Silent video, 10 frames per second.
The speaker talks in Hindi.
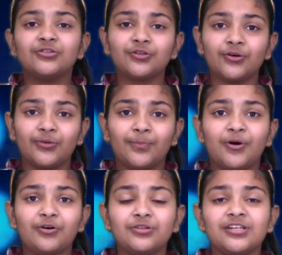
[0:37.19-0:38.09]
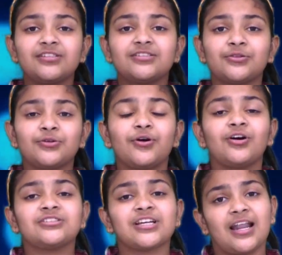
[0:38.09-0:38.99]
जो बहुत ही चतुर
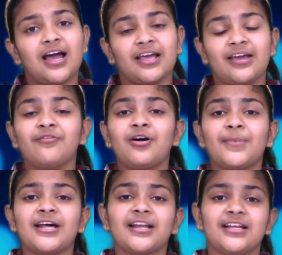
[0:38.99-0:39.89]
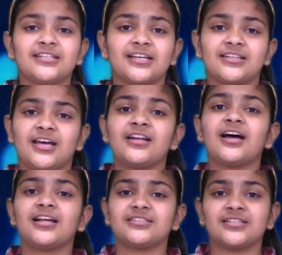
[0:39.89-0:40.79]
और चालाक है वो हमारे राज्य के ध्यान
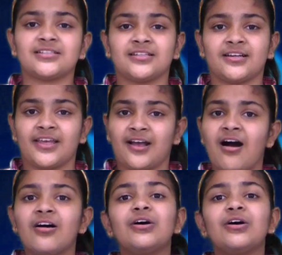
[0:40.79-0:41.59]
अच्छे से रखेगा